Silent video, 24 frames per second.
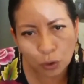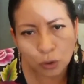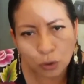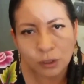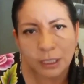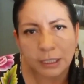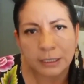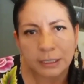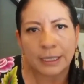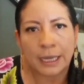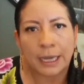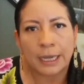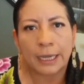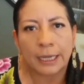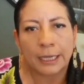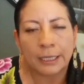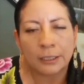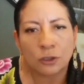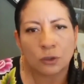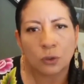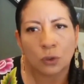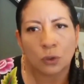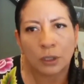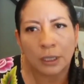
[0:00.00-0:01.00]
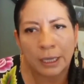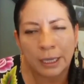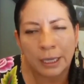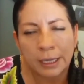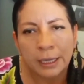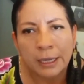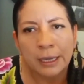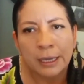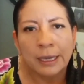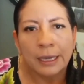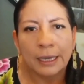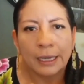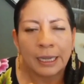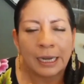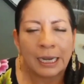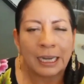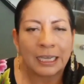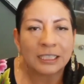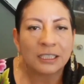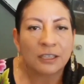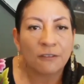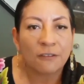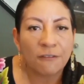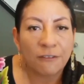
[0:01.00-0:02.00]
abusos que se han hecho de,
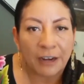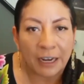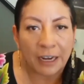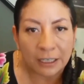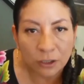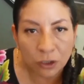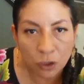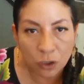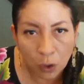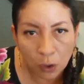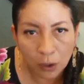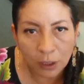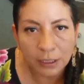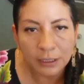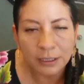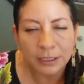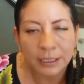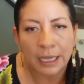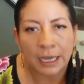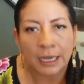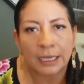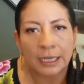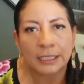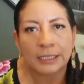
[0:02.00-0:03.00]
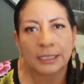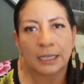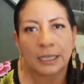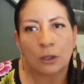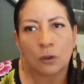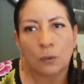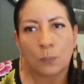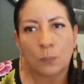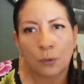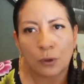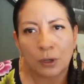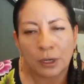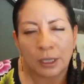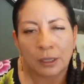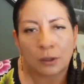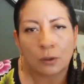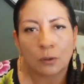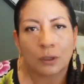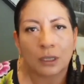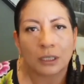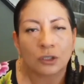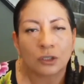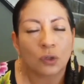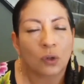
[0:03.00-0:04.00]
las infracciones que han estado
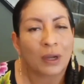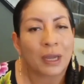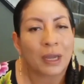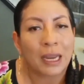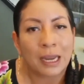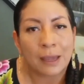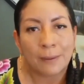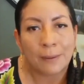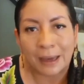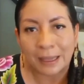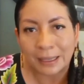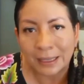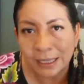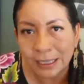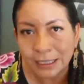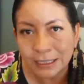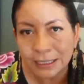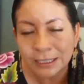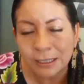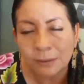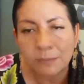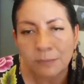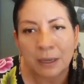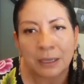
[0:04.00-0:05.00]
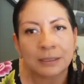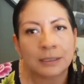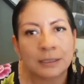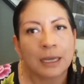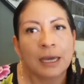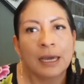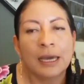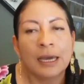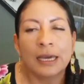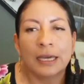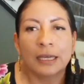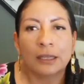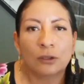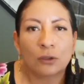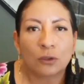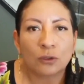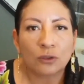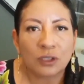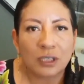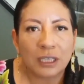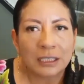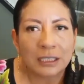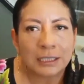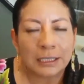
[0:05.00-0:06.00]
poniendo, que son elevadísimas.
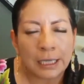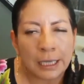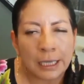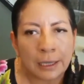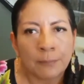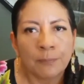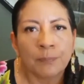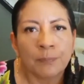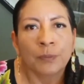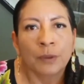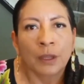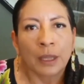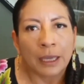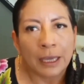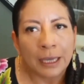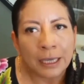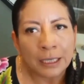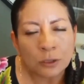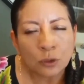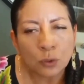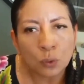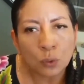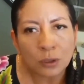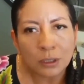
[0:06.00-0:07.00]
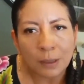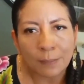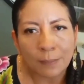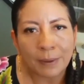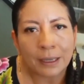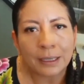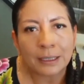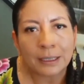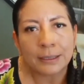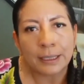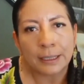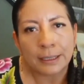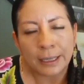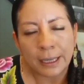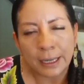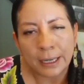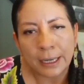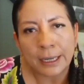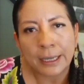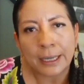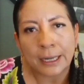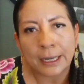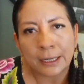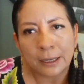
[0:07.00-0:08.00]
Entonces sí, es un tema que se
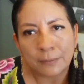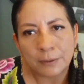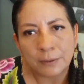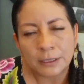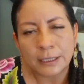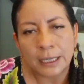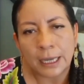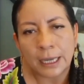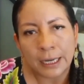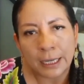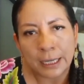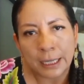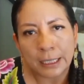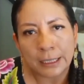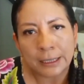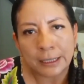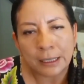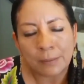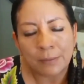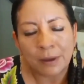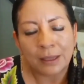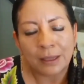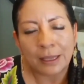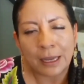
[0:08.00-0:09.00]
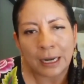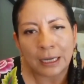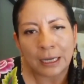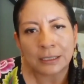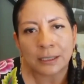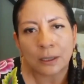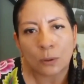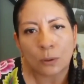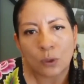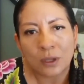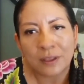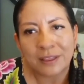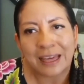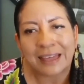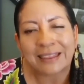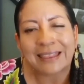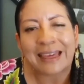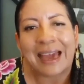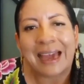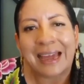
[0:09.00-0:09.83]
tiene que revisar en el tema de la seguridad